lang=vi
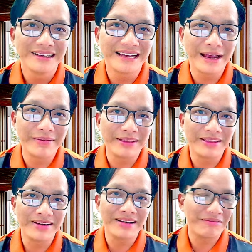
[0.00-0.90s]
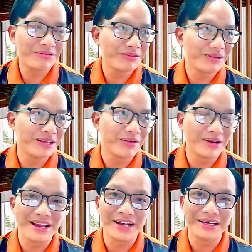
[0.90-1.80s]
cái em này tới là cũng giống như kiểu
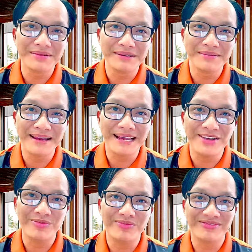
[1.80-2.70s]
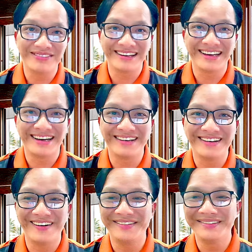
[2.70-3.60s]
là vợ thứ mười mấy hai chục ngày ừ,
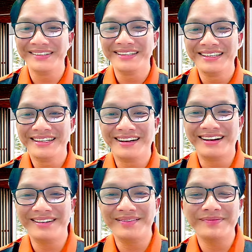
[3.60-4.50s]
đó không đó